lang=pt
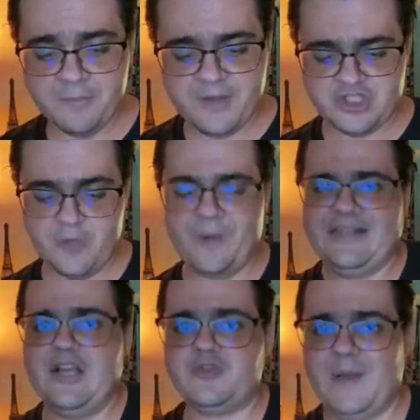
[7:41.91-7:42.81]
Pediu para
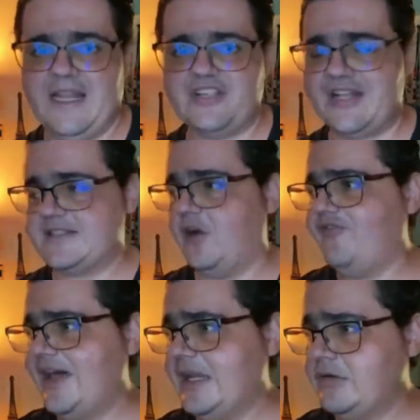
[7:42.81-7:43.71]
Deus palestrar, Senhor,
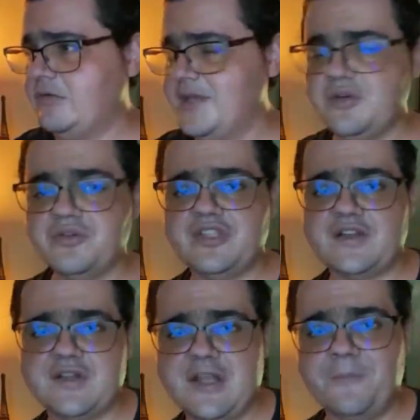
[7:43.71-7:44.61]
fala comigo,
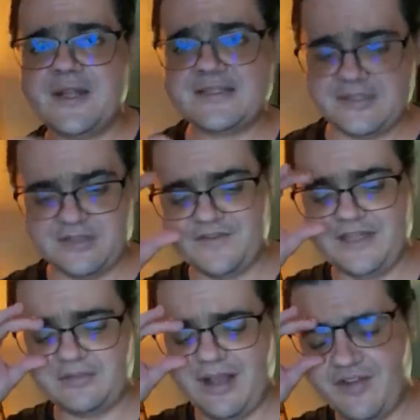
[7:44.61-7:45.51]
Jesus, eu preciso
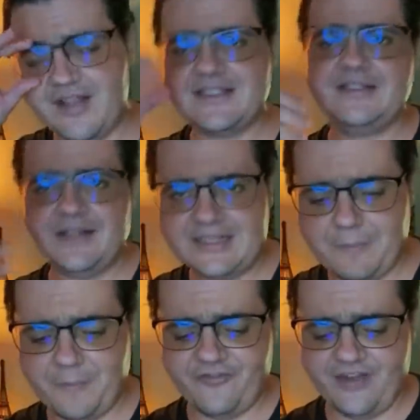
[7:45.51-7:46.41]
ouvir a tua voz. Então ele
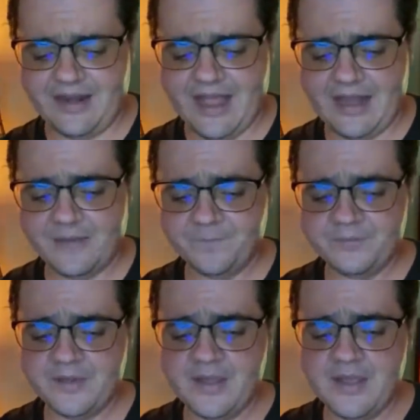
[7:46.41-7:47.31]
dá para falar.
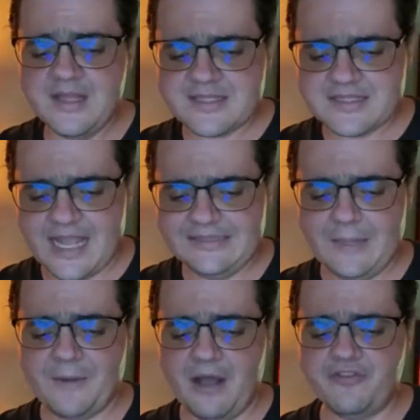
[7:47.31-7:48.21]

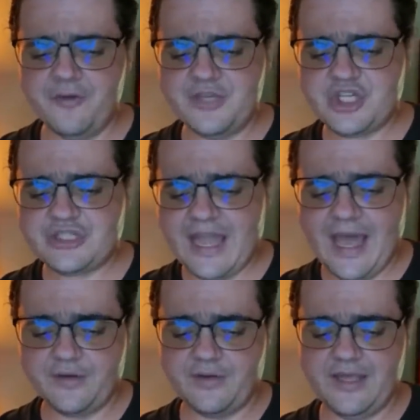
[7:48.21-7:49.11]
Senta para ouvir o
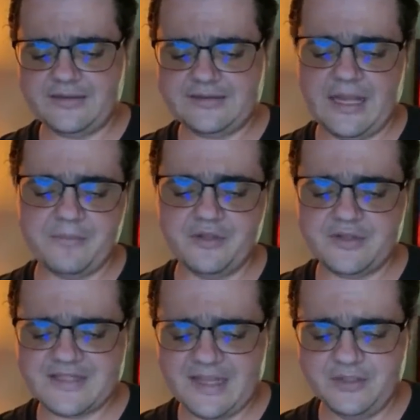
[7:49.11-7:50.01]
mistério. Eita, meu
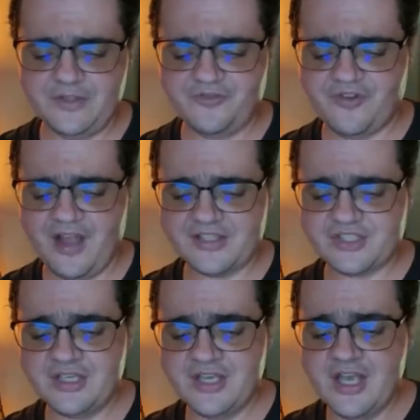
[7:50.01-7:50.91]
Deus, é muito
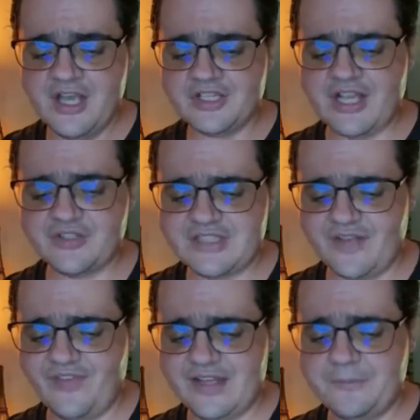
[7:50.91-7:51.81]
forte. Jesus
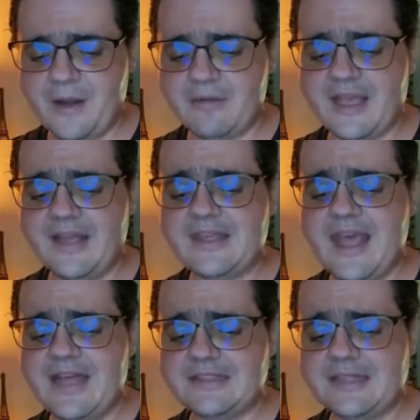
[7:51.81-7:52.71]
está falando para alguém aqui,
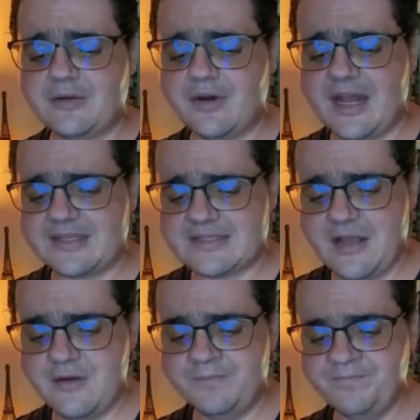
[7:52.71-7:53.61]
teu
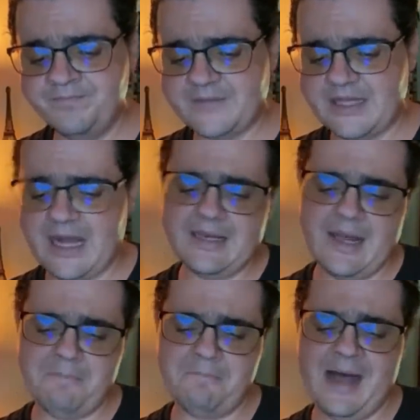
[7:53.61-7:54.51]
coração.
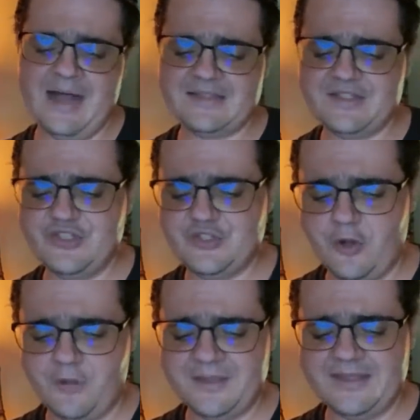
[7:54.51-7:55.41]
Calamasse,
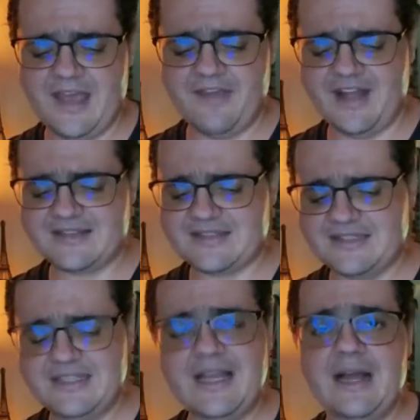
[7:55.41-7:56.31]
diomine, né,
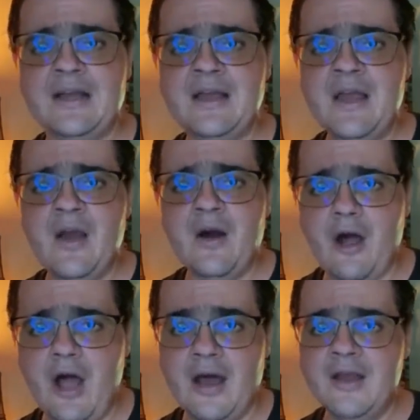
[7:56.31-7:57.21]
vacia.
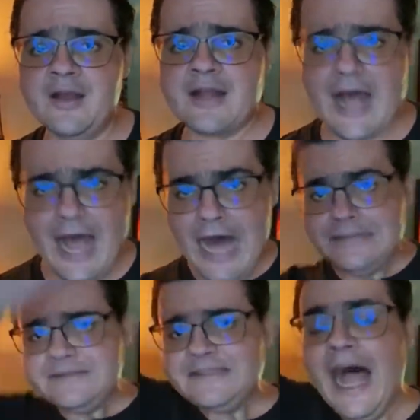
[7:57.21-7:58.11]
Ó,
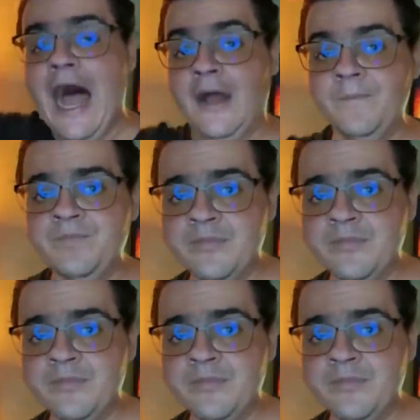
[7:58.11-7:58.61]
canta!